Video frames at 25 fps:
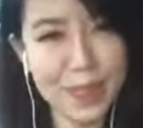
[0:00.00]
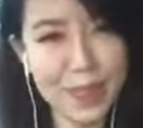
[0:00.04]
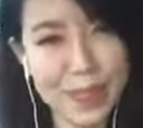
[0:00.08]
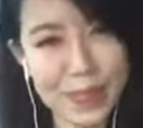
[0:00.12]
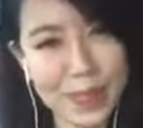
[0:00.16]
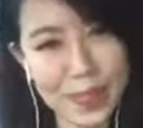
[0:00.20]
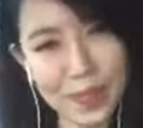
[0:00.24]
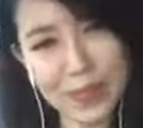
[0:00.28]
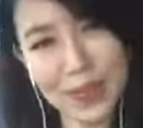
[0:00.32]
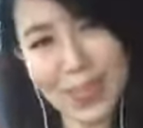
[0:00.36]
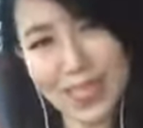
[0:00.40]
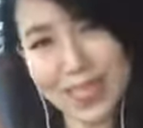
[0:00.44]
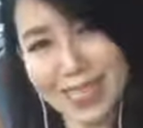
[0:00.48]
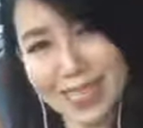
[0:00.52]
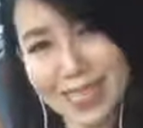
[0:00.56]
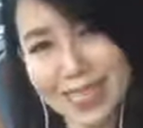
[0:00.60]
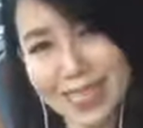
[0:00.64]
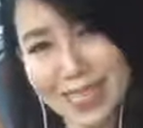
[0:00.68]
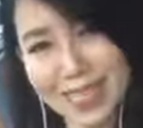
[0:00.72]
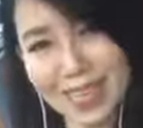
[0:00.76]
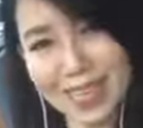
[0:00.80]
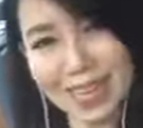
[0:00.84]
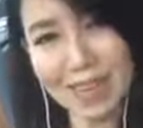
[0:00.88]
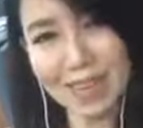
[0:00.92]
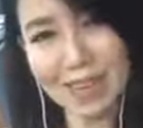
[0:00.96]
所以我也是
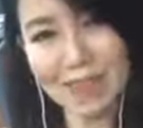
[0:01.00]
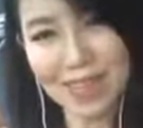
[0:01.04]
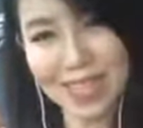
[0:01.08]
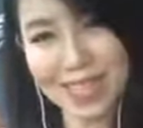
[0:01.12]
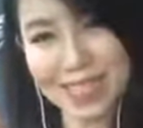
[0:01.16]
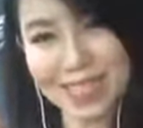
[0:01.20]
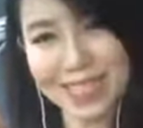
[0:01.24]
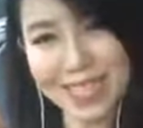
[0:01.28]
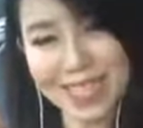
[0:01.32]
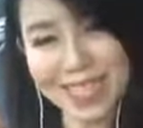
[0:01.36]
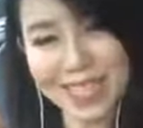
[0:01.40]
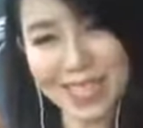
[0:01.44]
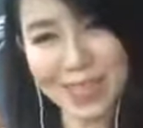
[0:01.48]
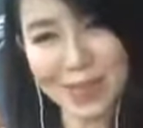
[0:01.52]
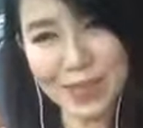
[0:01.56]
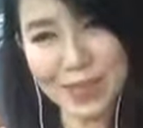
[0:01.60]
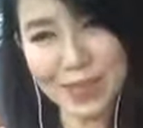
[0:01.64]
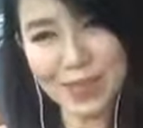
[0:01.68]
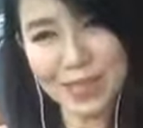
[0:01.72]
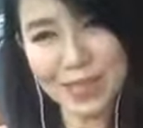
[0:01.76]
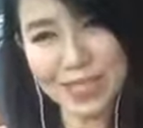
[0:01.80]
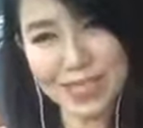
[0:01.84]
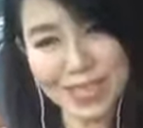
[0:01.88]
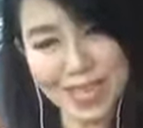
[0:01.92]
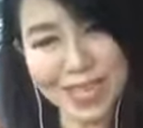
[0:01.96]
在考量这一个
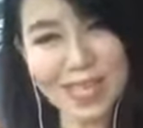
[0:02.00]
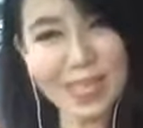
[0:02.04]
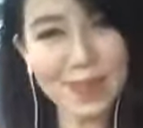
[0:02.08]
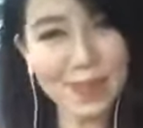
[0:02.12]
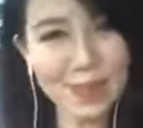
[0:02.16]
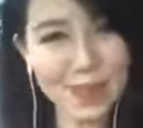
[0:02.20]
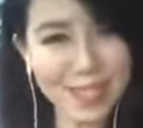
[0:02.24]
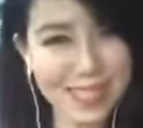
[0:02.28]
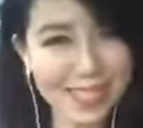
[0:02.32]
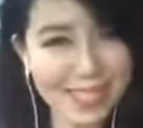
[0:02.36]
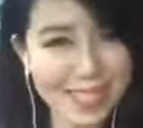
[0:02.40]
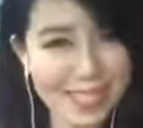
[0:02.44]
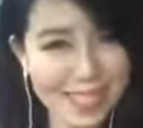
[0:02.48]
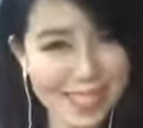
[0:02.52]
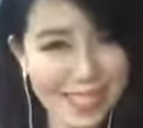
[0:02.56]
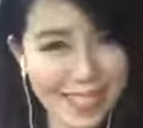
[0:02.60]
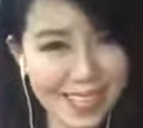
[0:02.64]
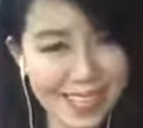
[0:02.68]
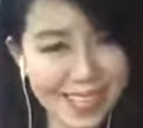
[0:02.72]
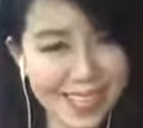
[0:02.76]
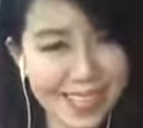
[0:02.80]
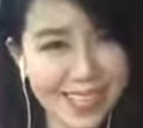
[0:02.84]
这一个问题。